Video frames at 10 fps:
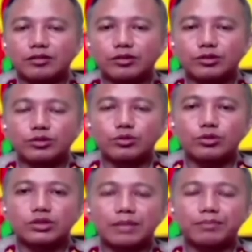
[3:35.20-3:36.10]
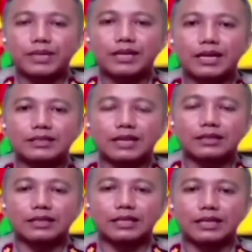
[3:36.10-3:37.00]
Untuk sampai dengan
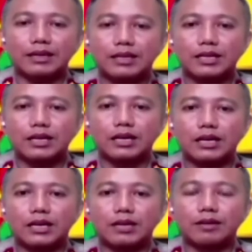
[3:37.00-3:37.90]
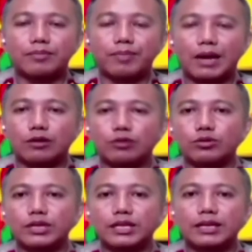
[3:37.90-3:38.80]
saat ini uh,
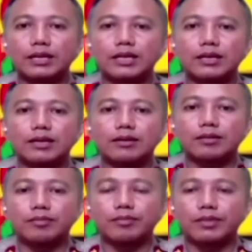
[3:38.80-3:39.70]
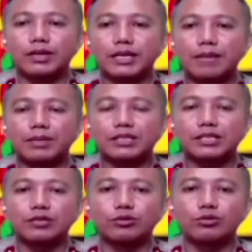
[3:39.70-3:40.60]
pelaku ini dia
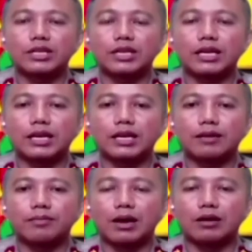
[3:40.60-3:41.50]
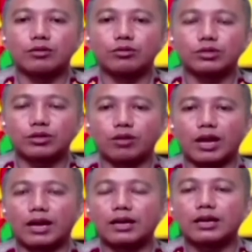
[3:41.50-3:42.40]
masih duduk di bangku
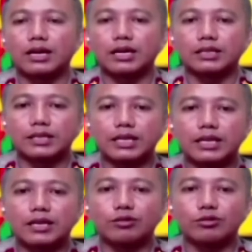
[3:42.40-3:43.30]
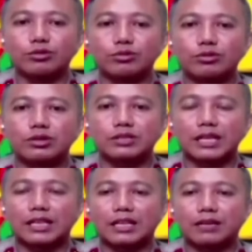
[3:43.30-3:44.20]
sekolah. Uh, jadi untuk
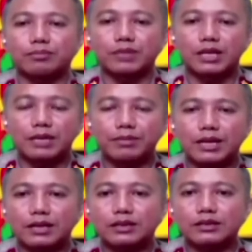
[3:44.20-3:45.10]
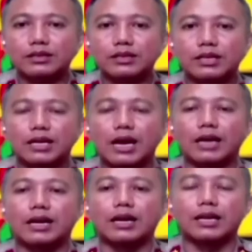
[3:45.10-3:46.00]
catatan kriminal
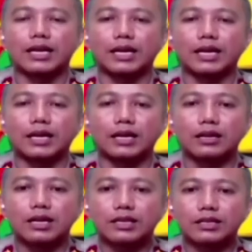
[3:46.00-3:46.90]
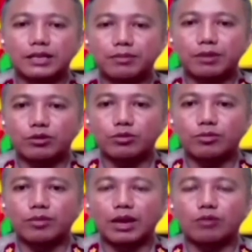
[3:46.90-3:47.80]
nggak ada nih. Jadi baru
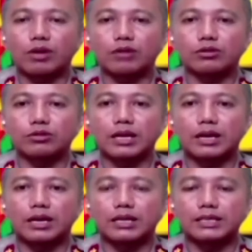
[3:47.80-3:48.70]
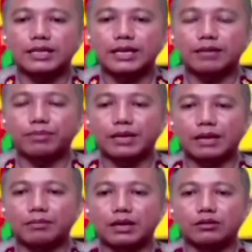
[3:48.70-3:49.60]
melakukan untuk yang kejadian yang
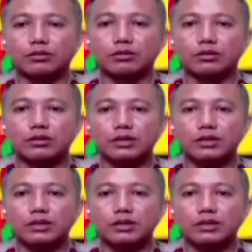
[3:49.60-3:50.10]
pertama untuk